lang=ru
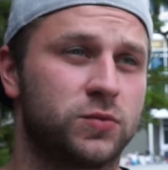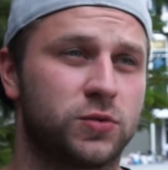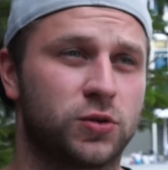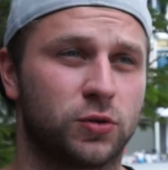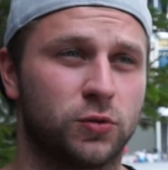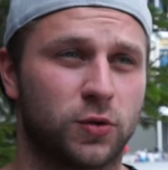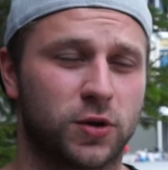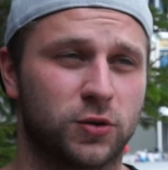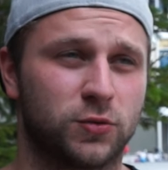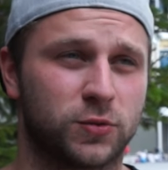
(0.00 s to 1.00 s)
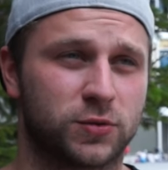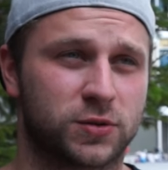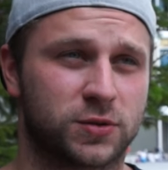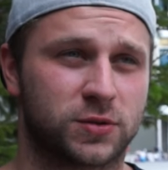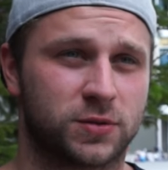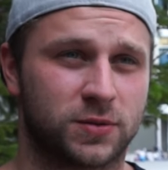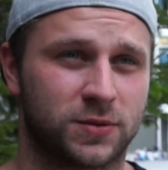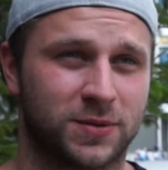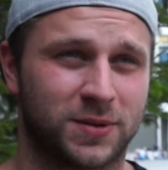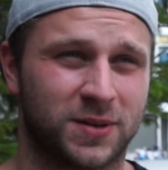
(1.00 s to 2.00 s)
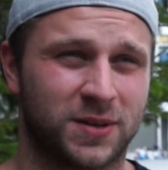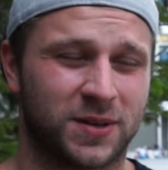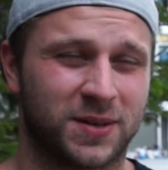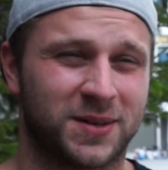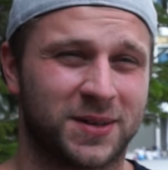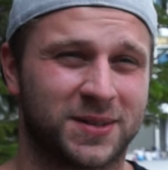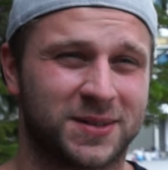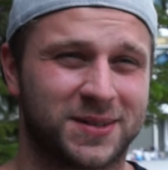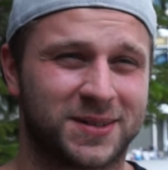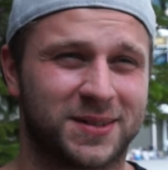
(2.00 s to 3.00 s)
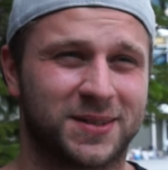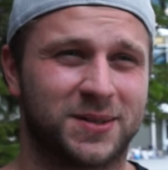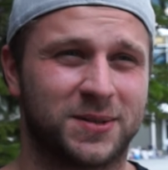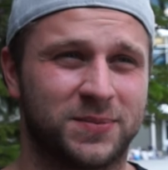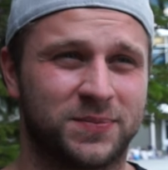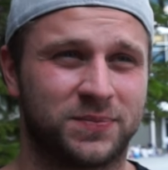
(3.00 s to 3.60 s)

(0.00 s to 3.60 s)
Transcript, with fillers: Челнок, я думаю, с, с, э,